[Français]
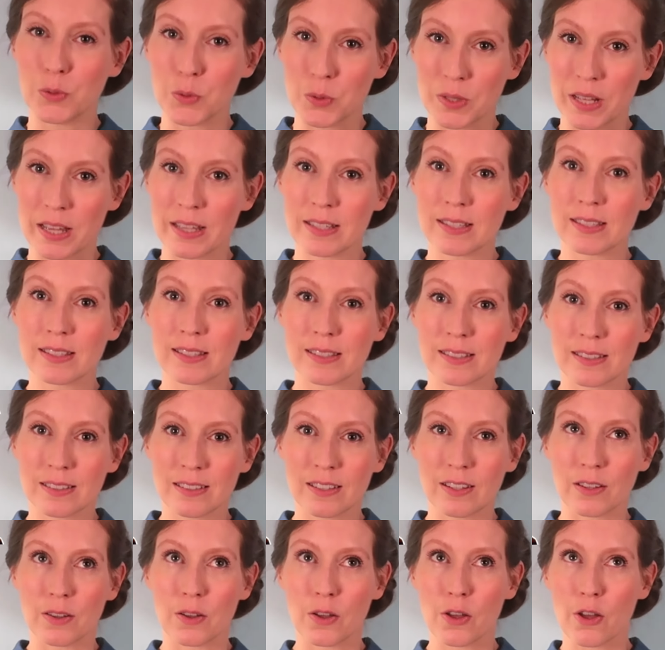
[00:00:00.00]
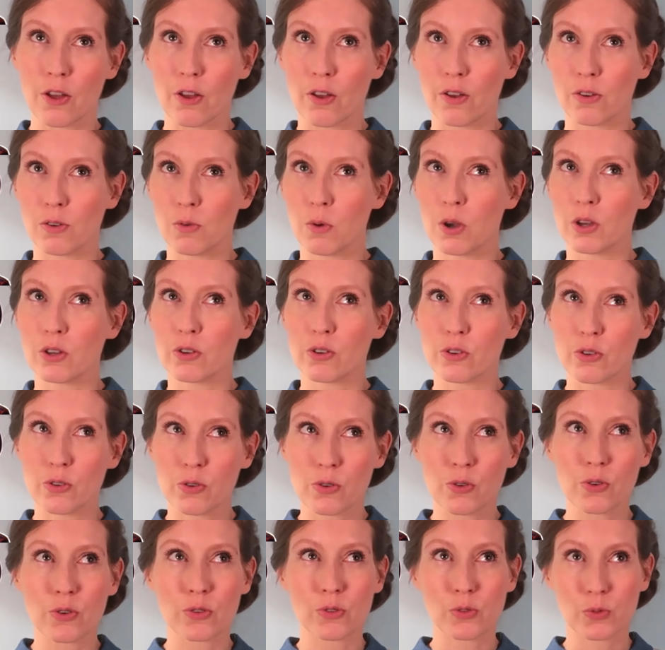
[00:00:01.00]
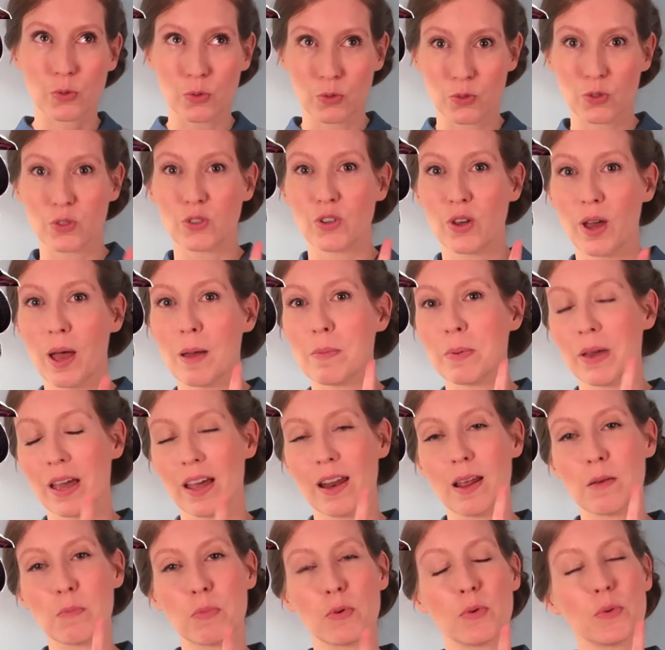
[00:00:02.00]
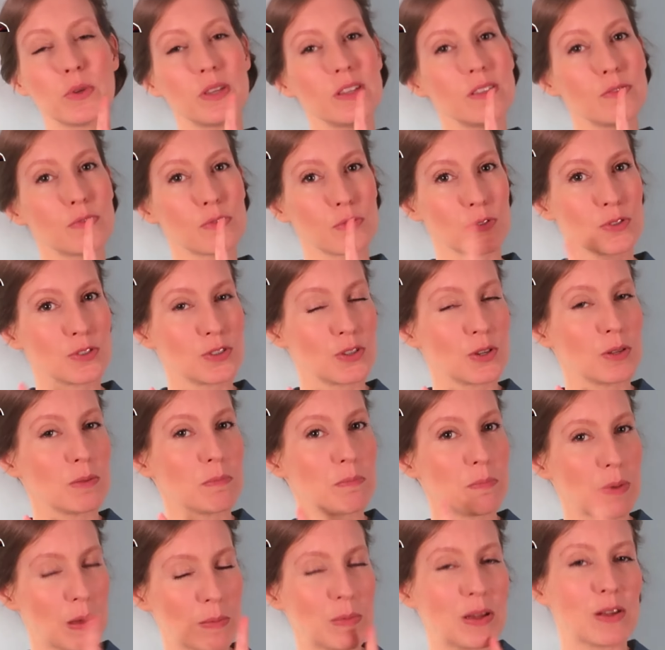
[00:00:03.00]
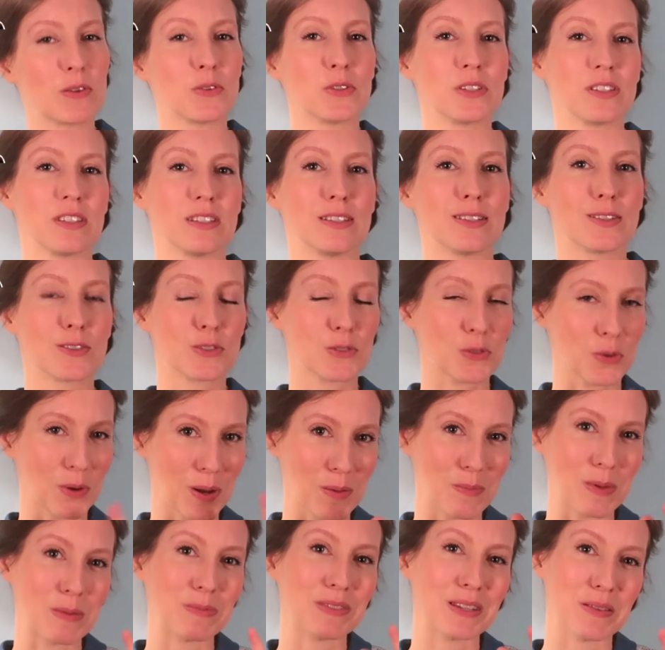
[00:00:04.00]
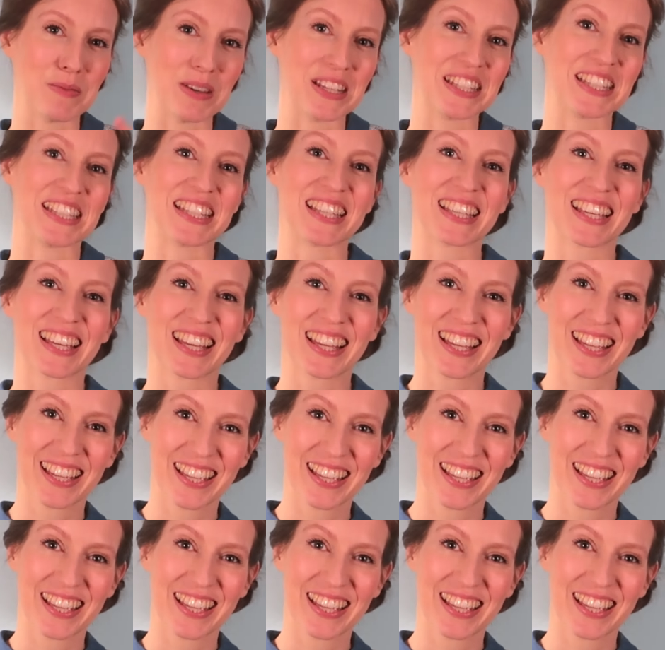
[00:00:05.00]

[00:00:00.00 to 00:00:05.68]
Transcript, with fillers: Nunes. Euh, quoique son odeur après la pluie fonctionne pas mal aussi sur la même thématique.